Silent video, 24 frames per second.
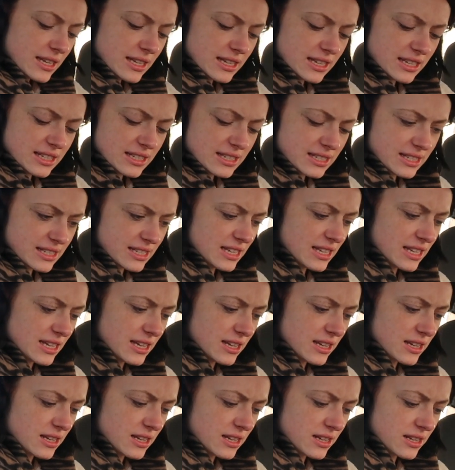Ici,
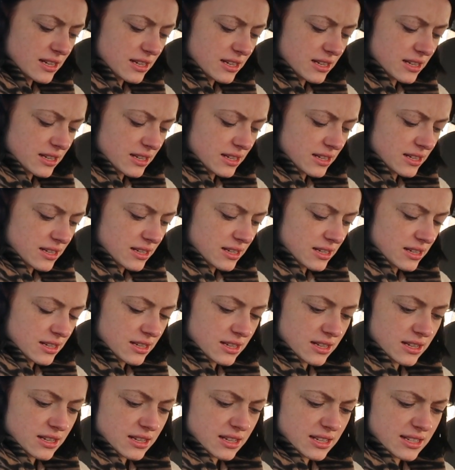
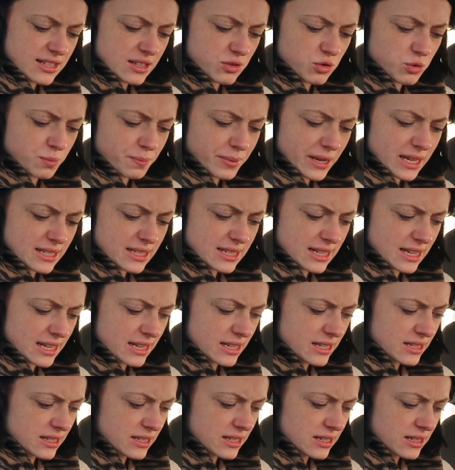c'est du pain ça
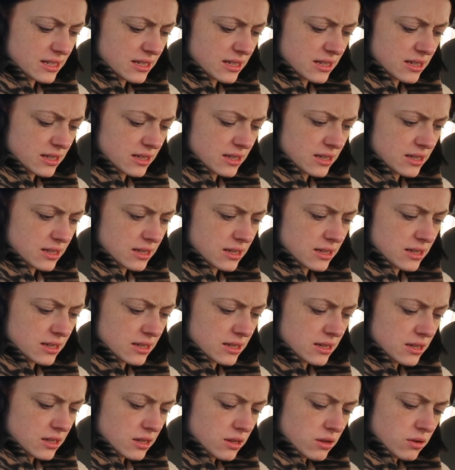
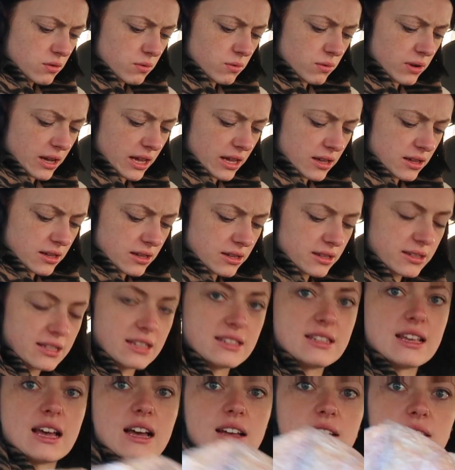Ouais, c'est
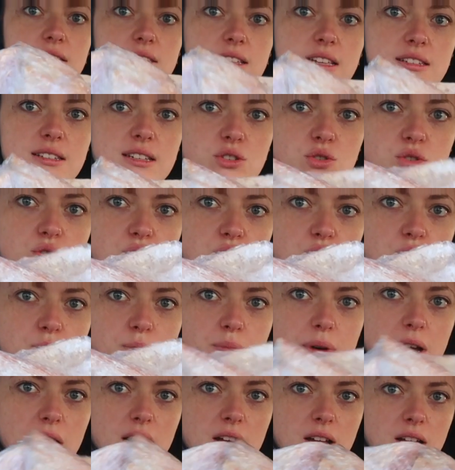ça, ça c'est juste du
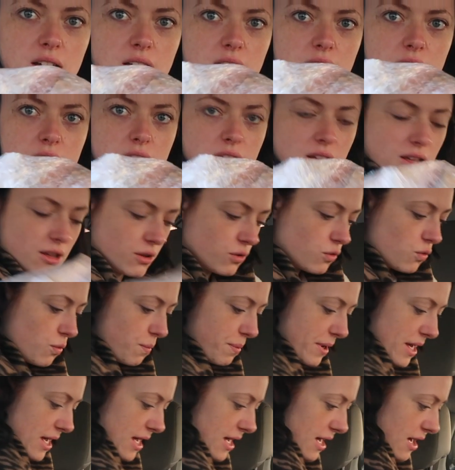pain
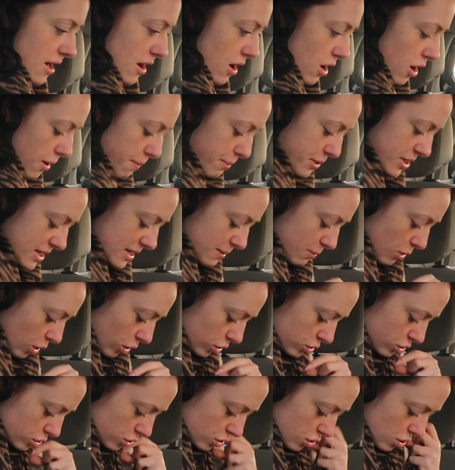coupé en petits
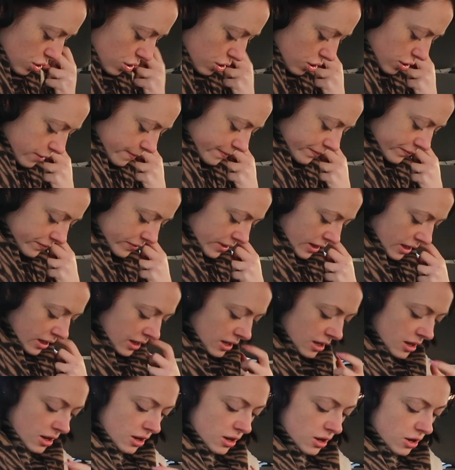morceaux.
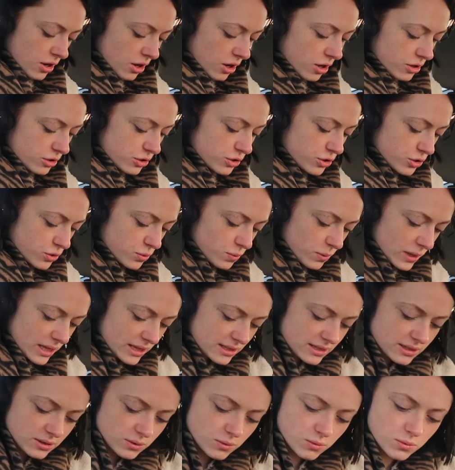
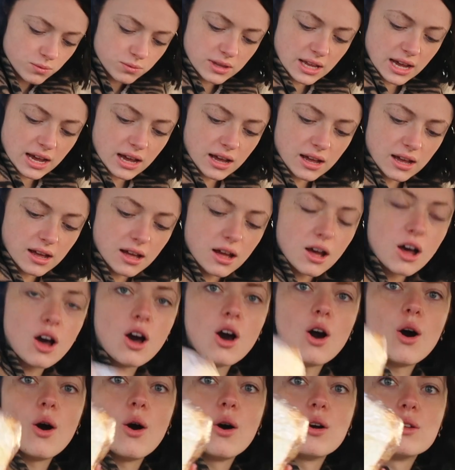Ensuite, on a
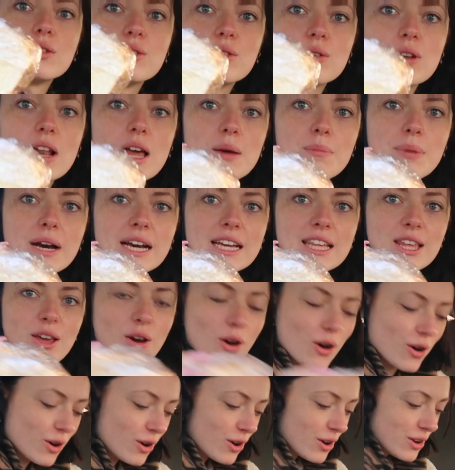de la
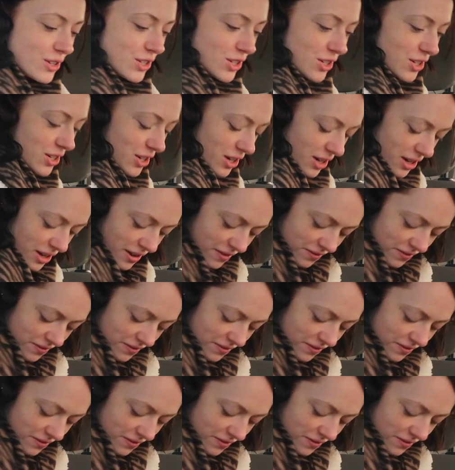brioche.